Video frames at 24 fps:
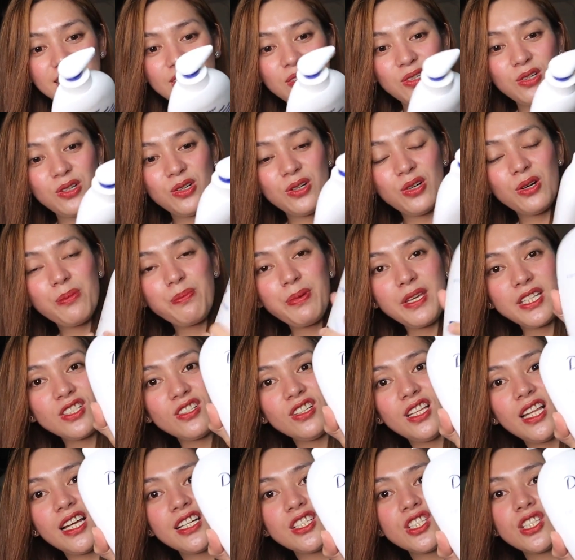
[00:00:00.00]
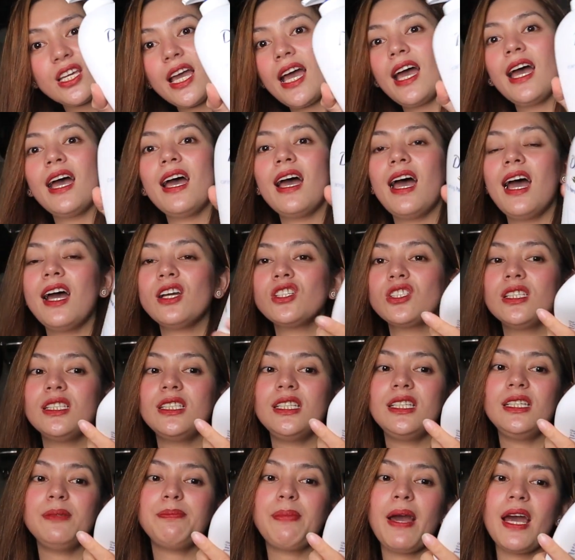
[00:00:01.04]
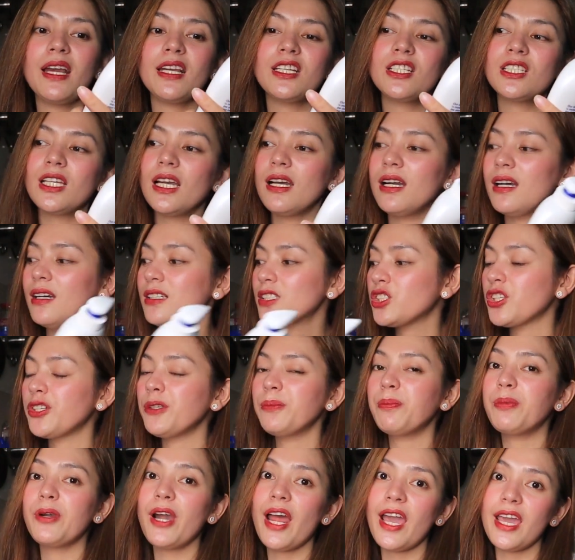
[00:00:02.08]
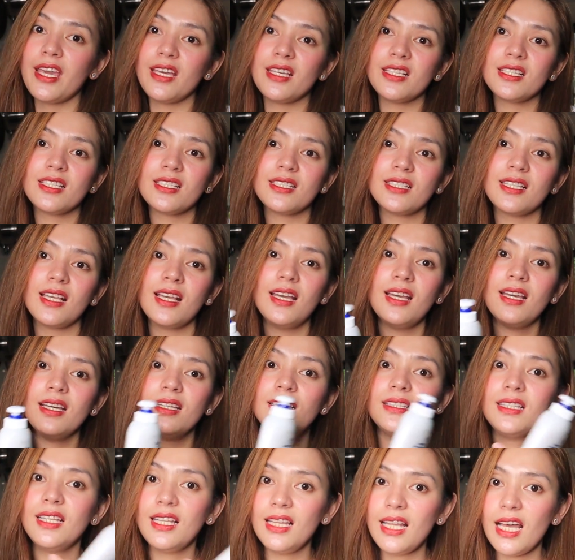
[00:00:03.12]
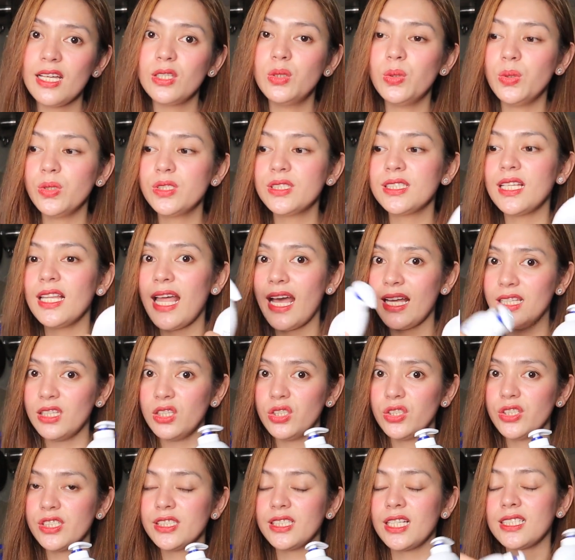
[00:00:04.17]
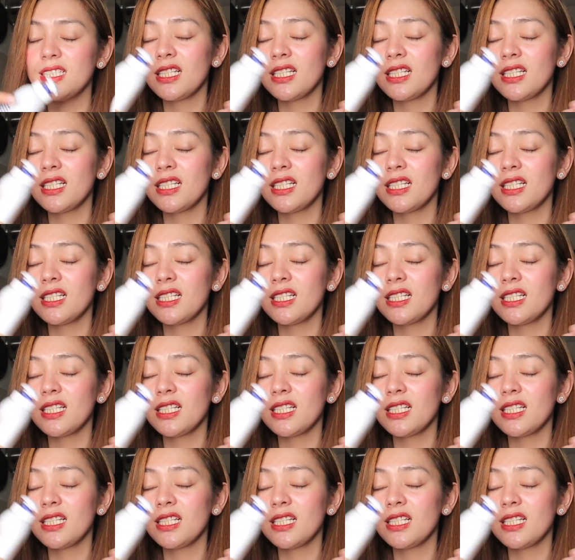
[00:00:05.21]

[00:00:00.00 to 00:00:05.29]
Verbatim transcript: Oo, piso lang siya. Actually, para siyang surprise nila doon sa Landers.